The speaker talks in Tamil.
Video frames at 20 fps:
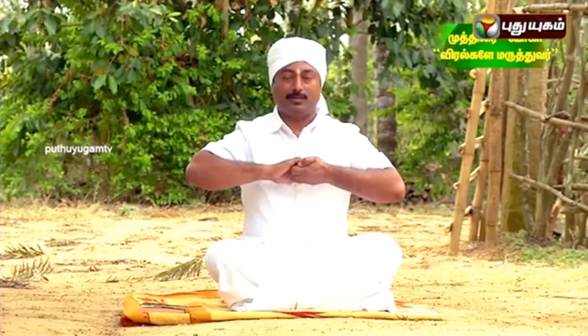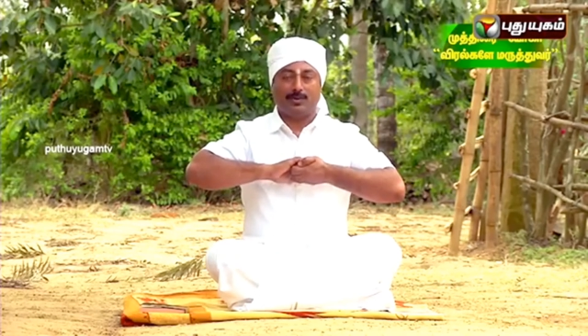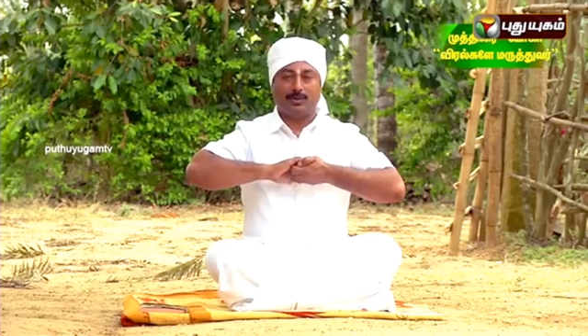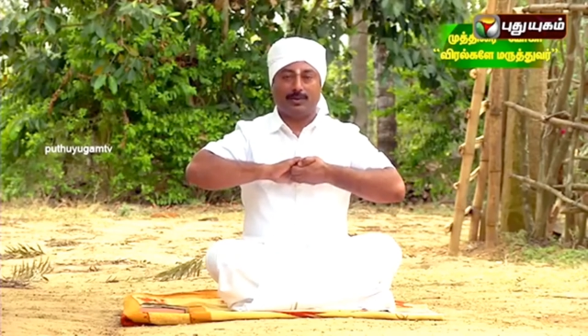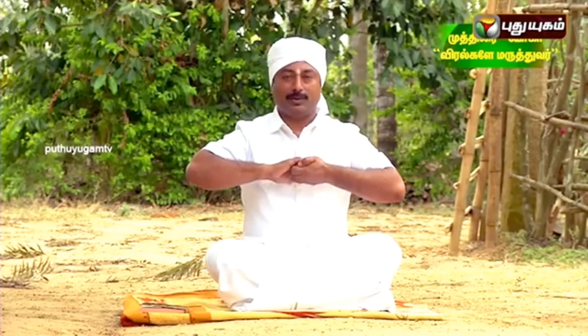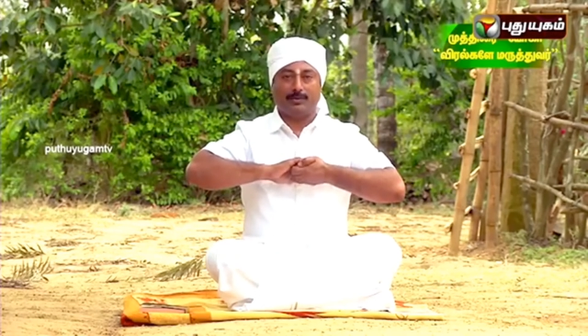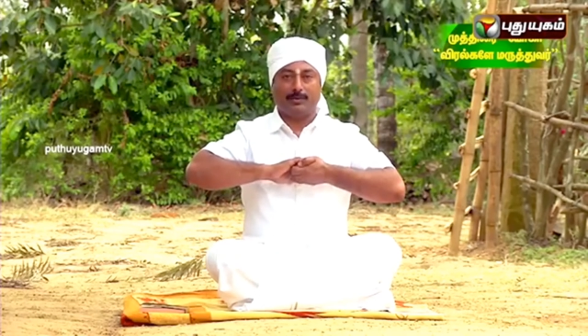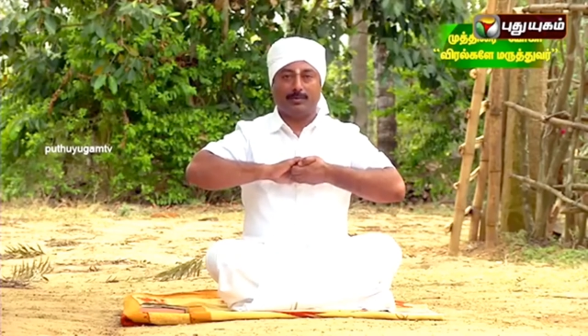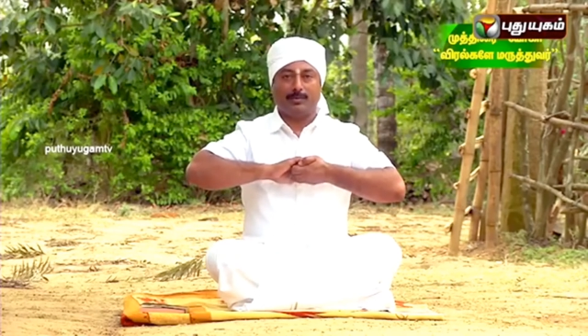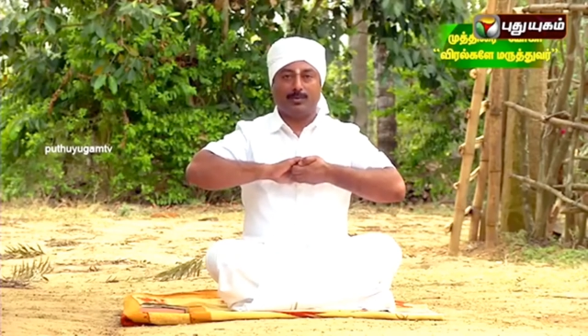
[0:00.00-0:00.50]

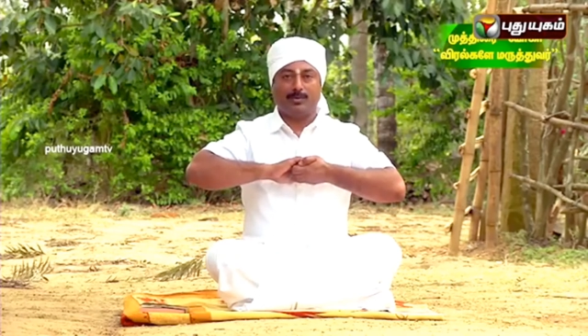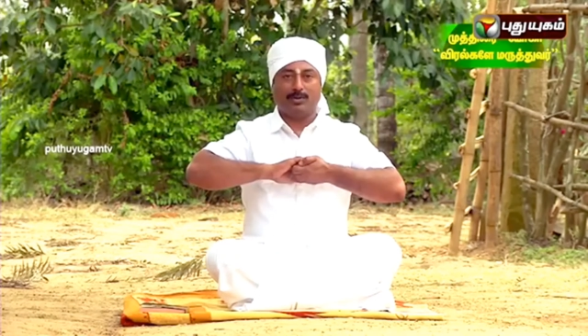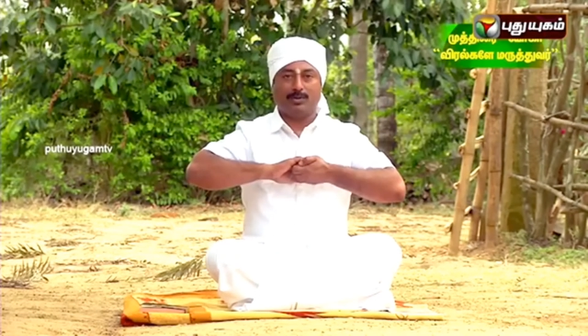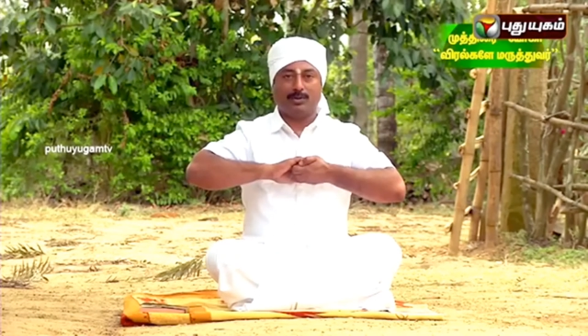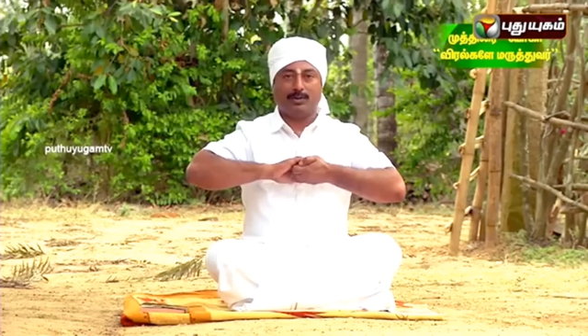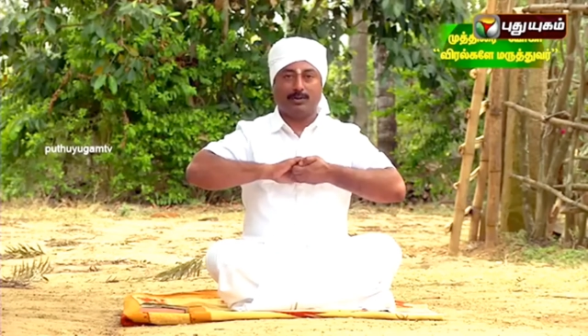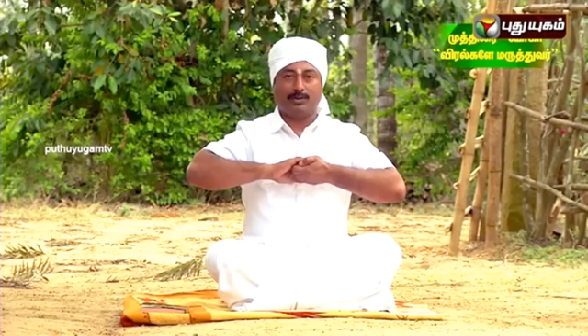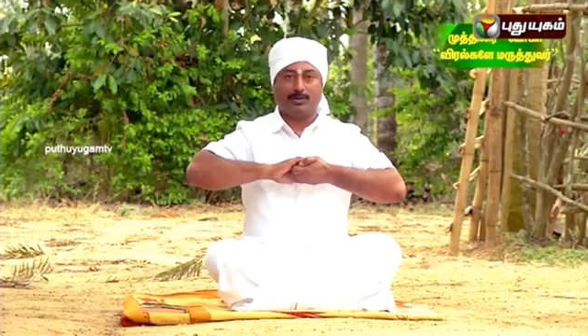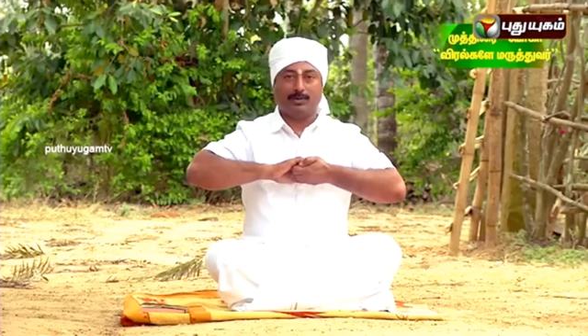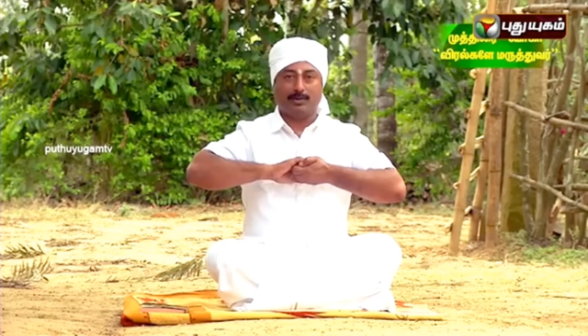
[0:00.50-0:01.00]
முக்கியமாக
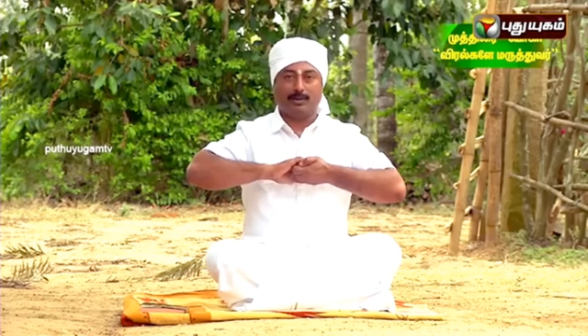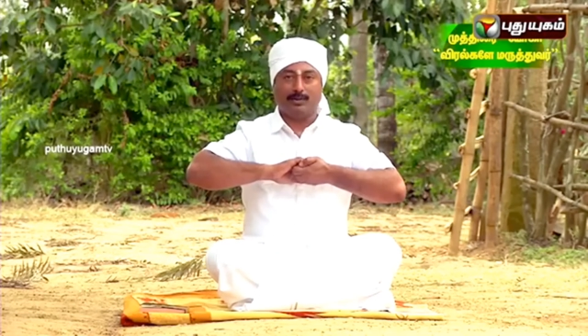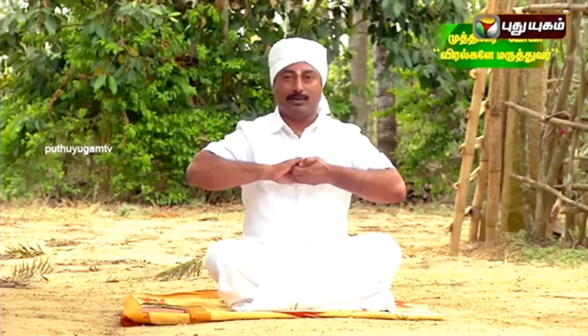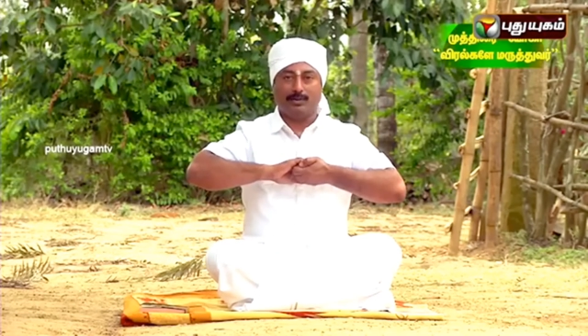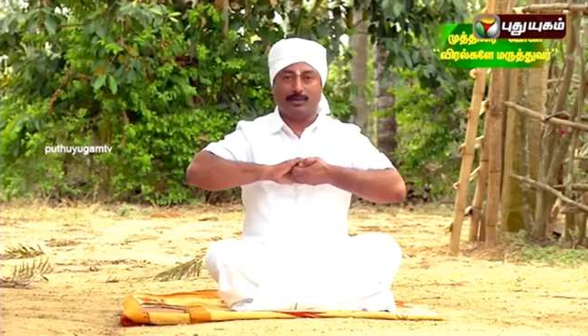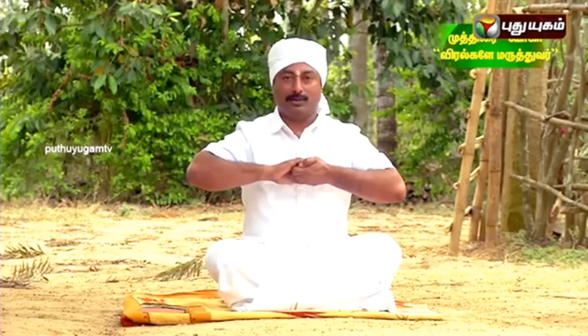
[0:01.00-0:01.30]
முகத்தினுடைய